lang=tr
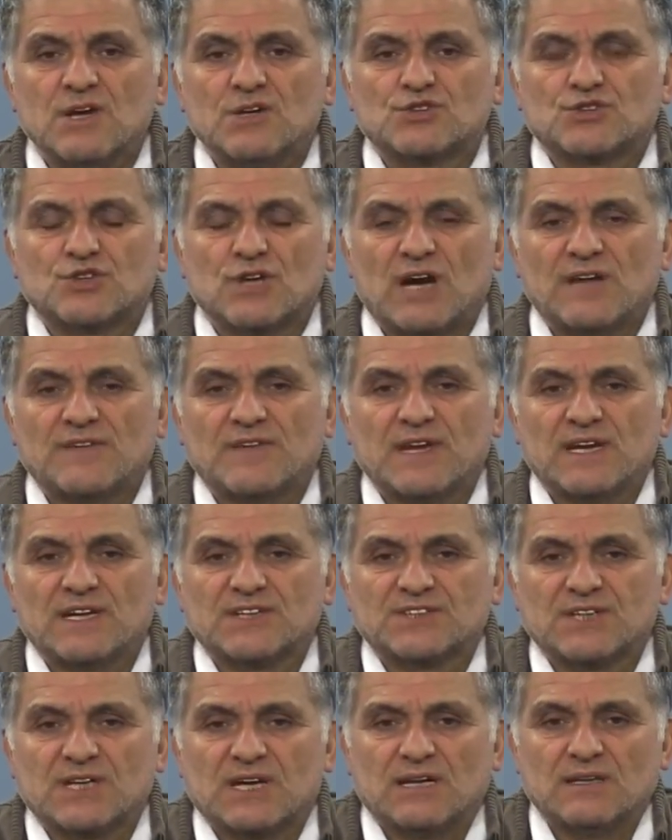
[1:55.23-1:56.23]
Şu anda
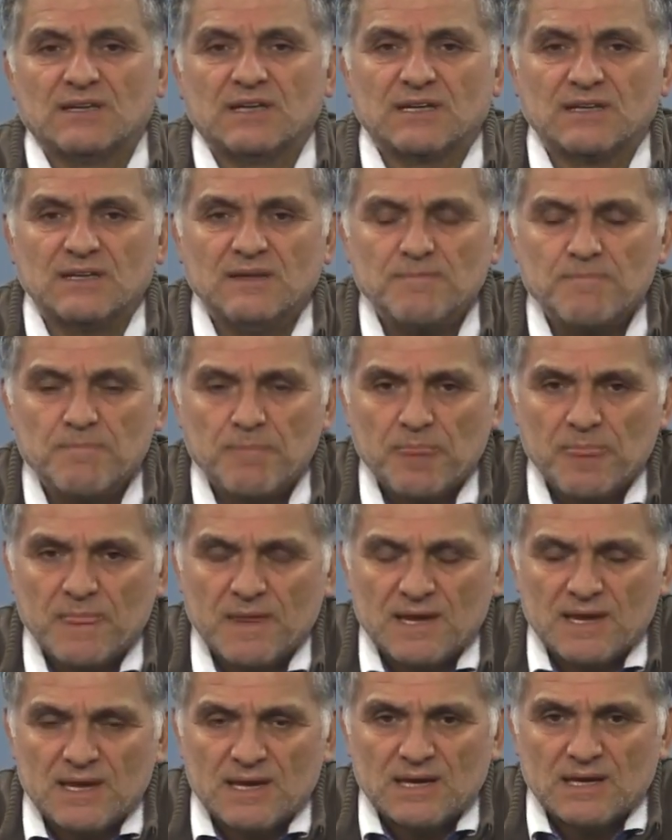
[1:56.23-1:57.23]
yaşananların
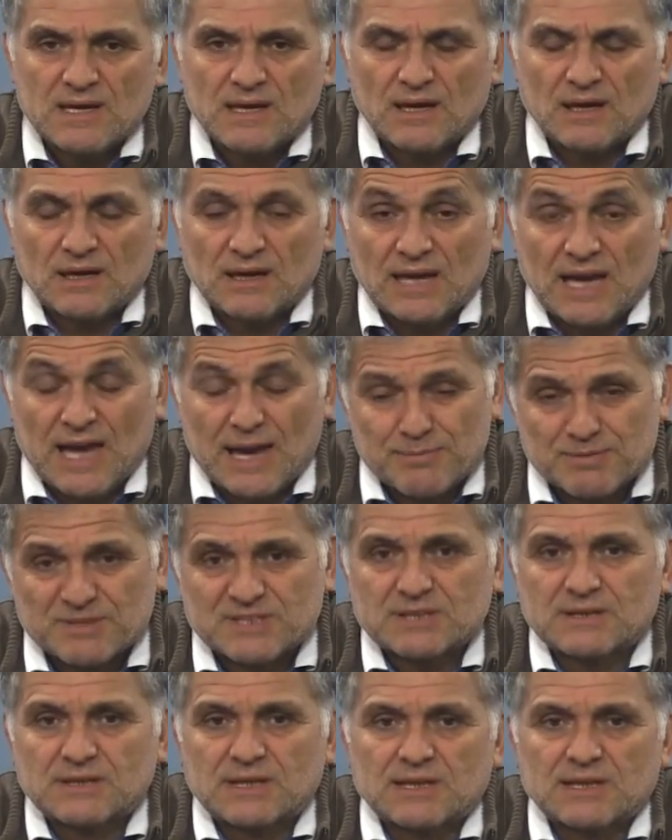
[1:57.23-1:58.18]
hepsi